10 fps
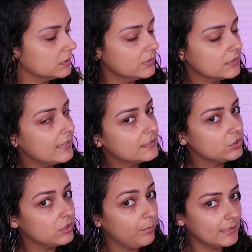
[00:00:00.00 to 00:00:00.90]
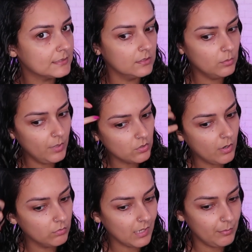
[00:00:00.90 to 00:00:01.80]
Isso você vai sentir passando mesmo a
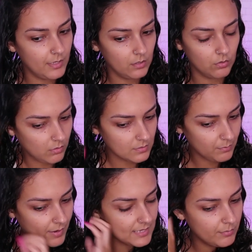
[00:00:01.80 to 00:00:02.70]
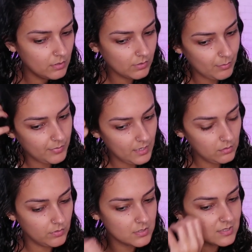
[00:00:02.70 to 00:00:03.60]
mão no cabelo. Quando você passa a mão no
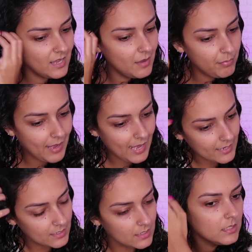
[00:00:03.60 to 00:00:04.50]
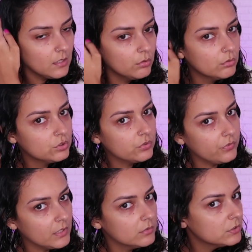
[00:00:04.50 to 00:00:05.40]
cabelo, você repara que os
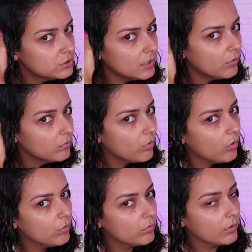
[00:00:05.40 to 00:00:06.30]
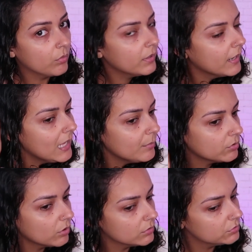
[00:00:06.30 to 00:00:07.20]
fios estão com, com creme.
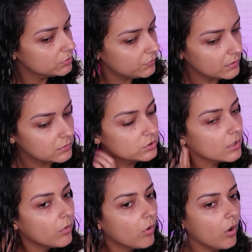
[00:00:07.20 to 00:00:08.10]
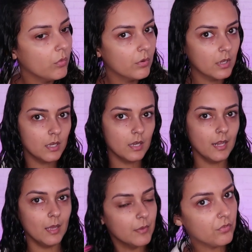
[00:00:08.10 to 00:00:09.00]
Todos os fios estão com
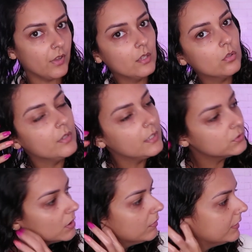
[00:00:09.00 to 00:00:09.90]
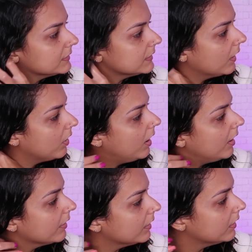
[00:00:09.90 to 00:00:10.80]
creme. Feito isso, o que eu vou fazer
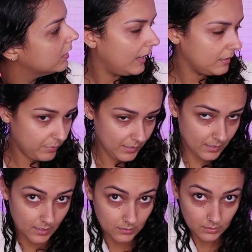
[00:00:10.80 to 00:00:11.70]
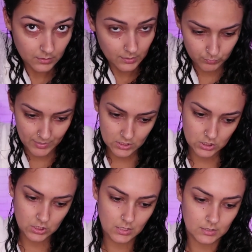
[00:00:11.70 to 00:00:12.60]
agora é ir pegando aqui as
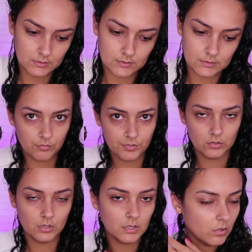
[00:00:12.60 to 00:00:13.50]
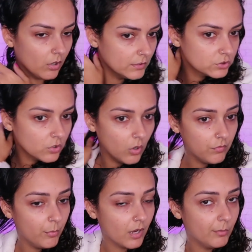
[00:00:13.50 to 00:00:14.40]
mechinhas, vindo aqui com a
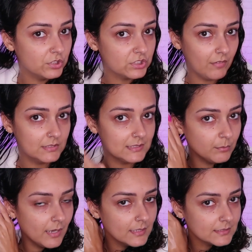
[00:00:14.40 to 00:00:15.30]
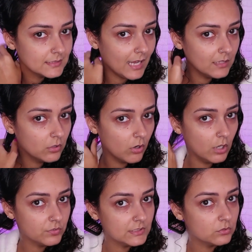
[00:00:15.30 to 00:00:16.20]
escova. Meu cabelo já estava desembaraçado, que eu
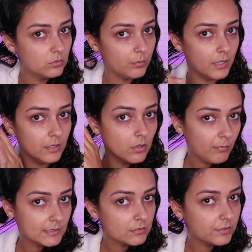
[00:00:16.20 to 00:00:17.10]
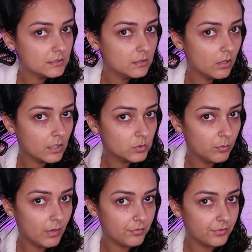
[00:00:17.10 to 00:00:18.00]
gosto de fazer isso no banho. Mas eu vou fazendo agora tipo
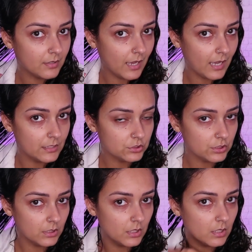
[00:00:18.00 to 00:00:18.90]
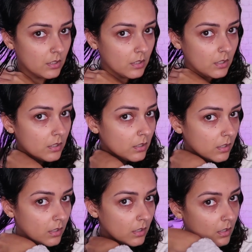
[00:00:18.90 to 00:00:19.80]
uma fitagem.
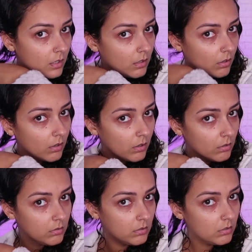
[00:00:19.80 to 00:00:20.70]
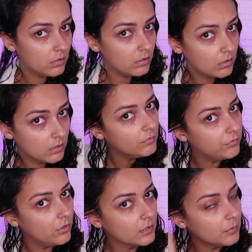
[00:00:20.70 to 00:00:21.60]
Ó.
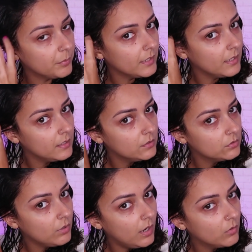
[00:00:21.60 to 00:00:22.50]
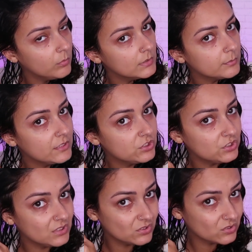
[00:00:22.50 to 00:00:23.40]
Vou aqui pegando algumas
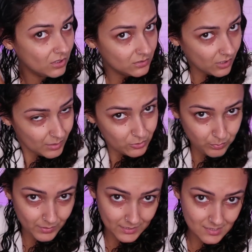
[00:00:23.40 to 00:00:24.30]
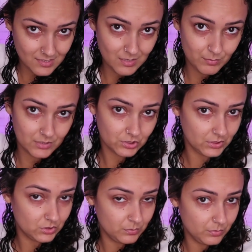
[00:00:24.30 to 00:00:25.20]
mechinhas. Eu tô olhando agora muito pra cima,
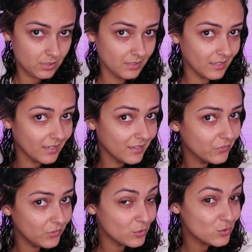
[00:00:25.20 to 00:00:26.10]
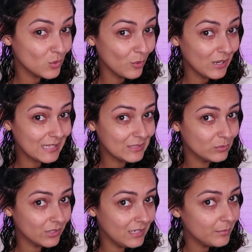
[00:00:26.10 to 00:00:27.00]
gente, porque eu estou me
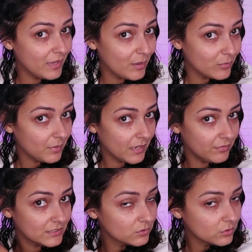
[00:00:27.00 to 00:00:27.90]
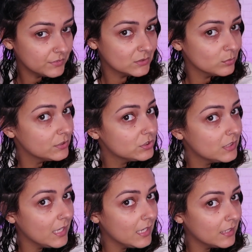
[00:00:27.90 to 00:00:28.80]
olhando por ali mesmo, pra ver se eu não tô fazendo
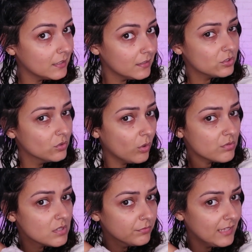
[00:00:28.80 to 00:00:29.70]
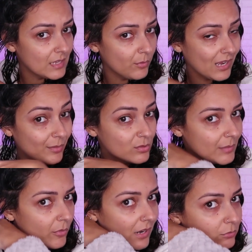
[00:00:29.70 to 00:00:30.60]
besteira. Eu não consigo finalizar meu cabelo
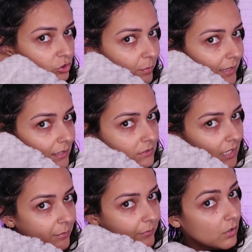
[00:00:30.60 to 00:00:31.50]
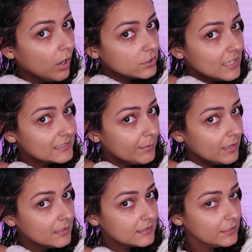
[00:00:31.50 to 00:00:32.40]
sem me olhar no espelho, sabe? Eu gosto dessa
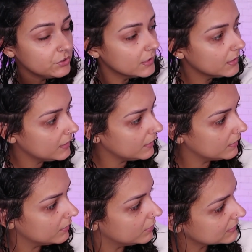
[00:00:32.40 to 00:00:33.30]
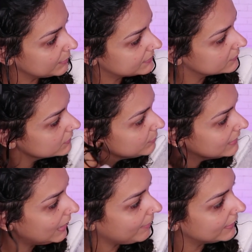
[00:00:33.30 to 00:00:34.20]
balançadinha aqui, eu sempre sinto que me
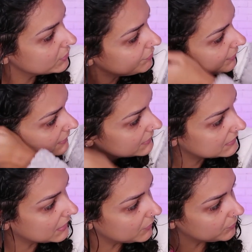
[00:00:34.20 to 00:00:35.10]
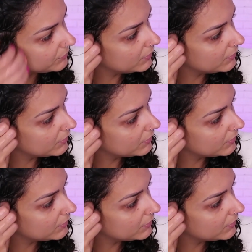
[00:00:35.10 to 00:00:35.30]
dá mais definição.